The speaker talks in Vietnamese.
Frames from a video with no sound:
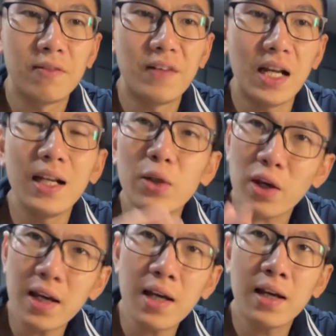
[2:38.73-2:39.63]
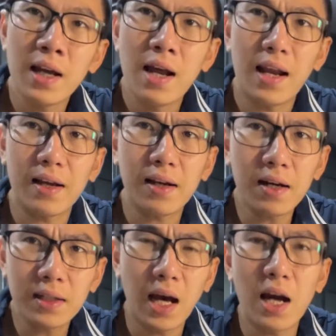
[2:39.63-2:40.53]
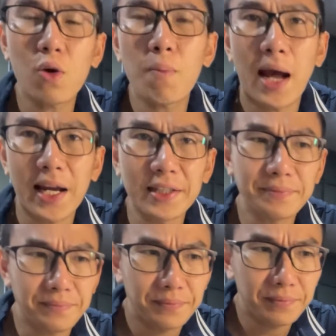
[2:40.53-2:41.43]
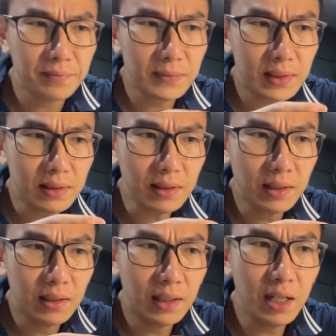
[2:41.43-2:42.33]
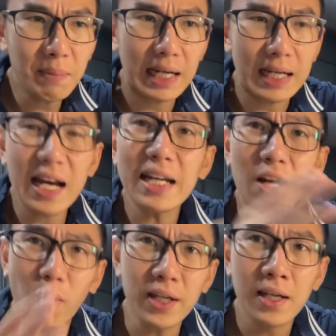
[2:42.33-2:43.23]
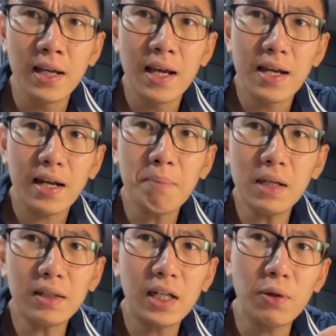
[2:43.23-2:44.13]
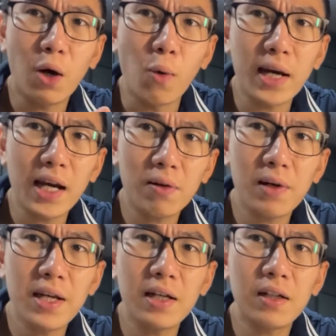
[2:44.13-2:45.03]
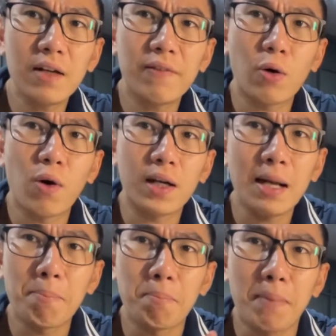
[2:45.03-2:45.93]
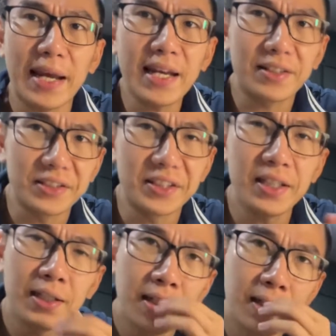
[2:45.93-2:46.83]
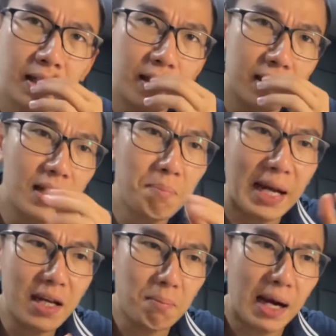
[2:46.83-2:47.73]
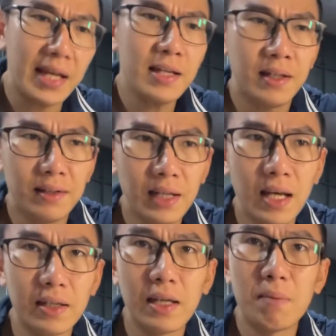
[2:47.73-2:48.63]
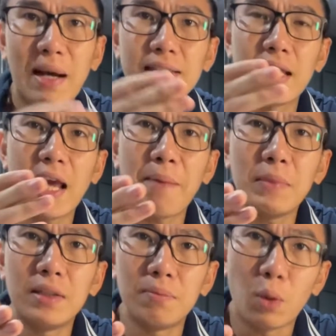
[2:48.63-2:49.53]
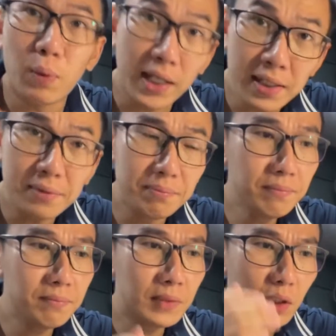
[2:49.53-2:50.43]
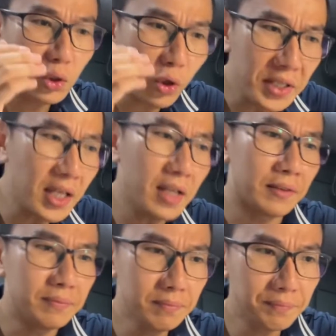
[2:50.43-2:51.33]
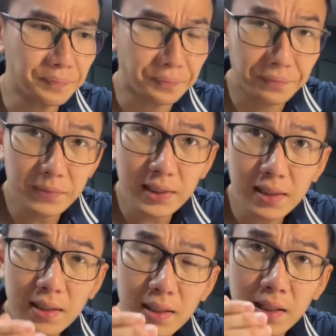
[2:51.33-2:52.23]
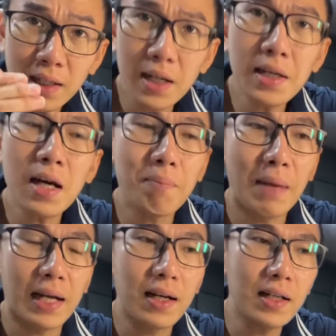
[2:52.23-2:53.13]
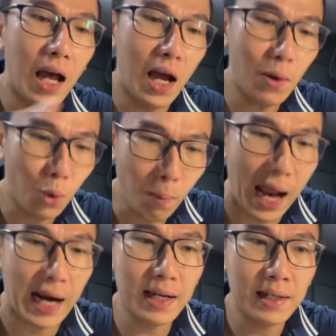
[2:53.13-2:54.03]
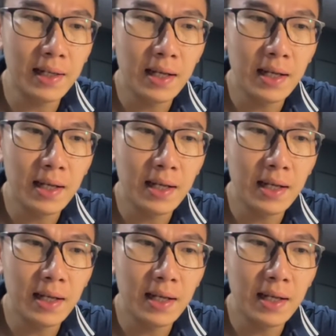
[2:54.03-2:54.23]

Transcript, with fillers: về lý thuyết á, là cơ thể của bạn khi mà thay đổi cái mức tiêu thụ calorie nó rơi vào khoảng tầm 7.000 rưỡi đến 7.700 thì bạn sẽ giảm được một kg tuy nhiên khi á, mà cơ thể của bạn á,